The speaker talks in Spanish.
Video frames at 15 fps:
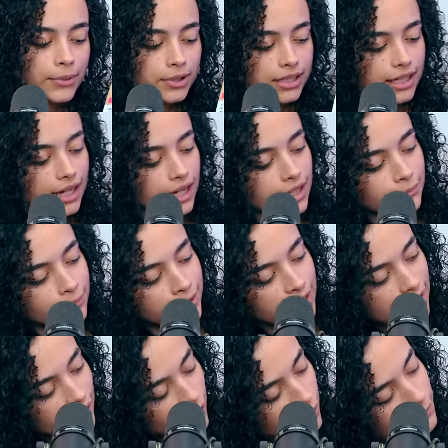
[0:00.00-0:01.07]
Porque
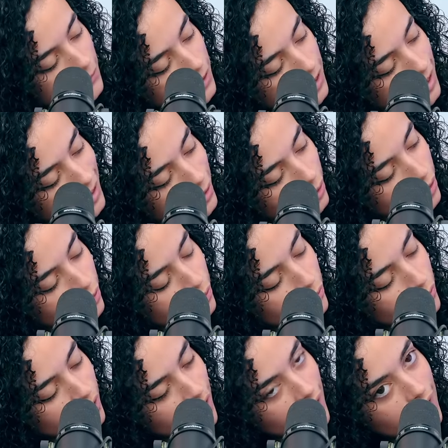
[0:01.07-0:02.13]
mira cómo es la
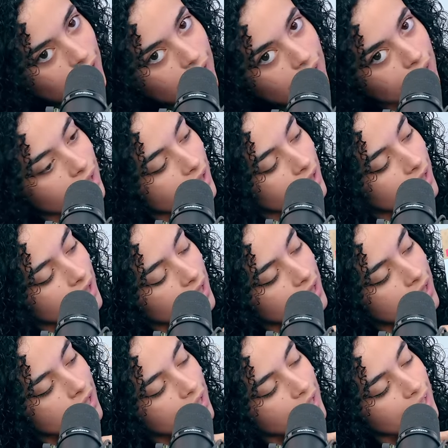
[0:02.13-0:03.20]
tortuga. Ajá.
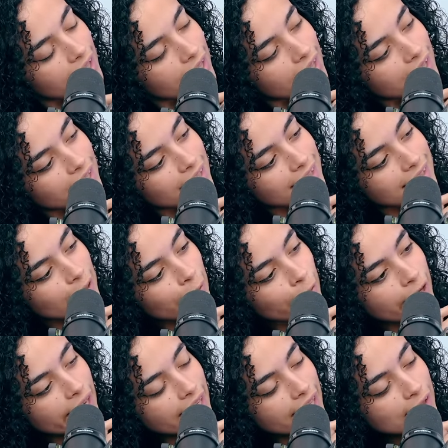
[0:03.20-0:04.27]
Y esta fue
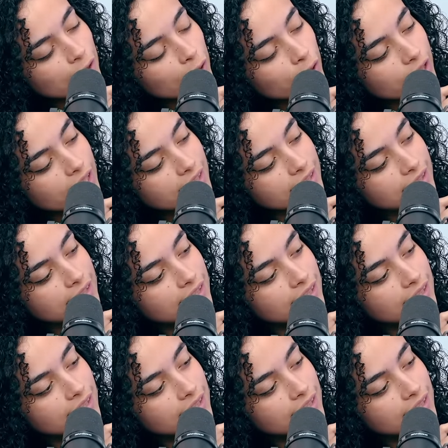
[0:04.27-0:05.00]
la que yo hice.